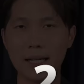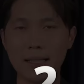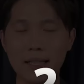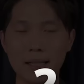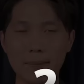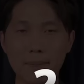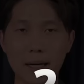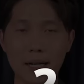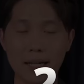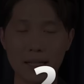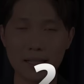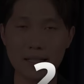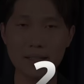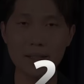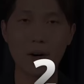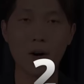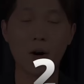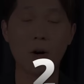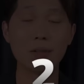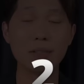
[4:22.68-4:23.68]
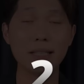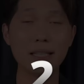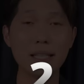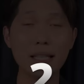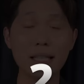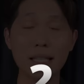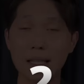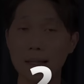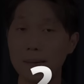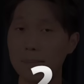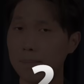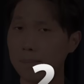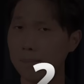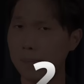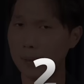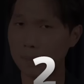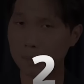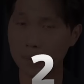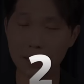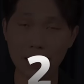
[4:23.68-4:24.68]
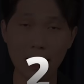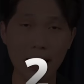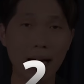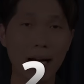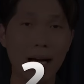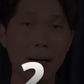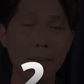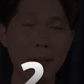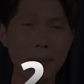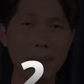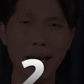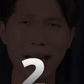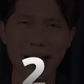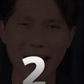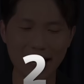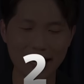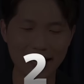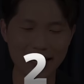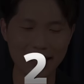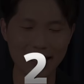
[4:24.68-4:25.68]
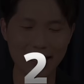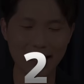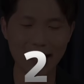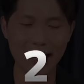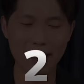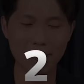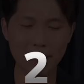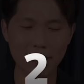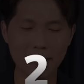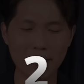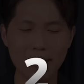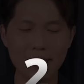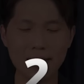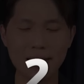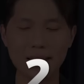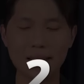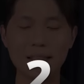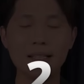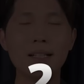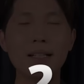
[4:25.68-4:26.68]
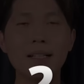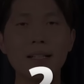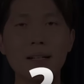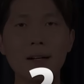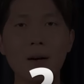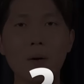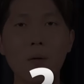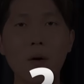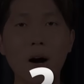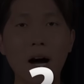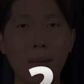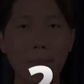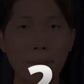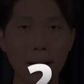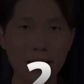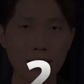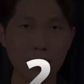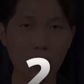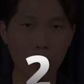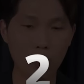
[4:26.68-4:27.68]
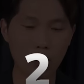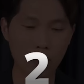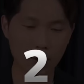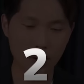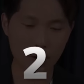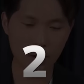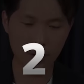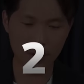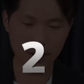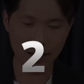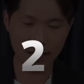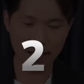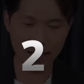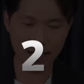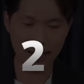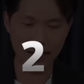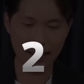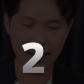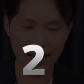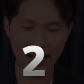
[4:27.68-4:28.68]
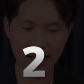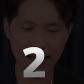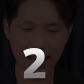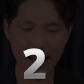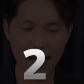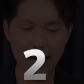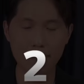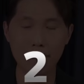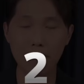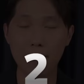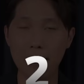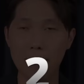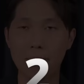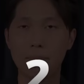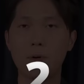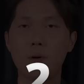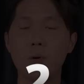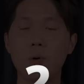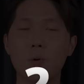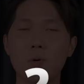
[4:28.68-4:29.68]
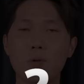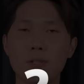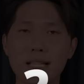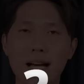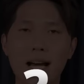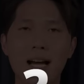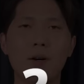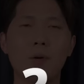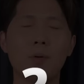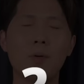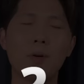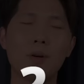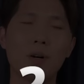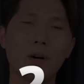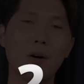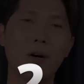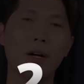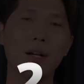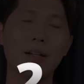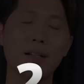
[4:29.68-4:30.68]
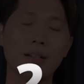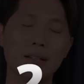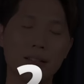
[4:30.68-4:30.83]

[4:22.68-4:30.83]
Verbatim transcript: มาถึงประเด็นที่2ที่เป็นปัญหาไม่แพ้กันเลยนะครับนั่นก็คือความมั่นคงของงานและการปรับโครงสร้างองค์กร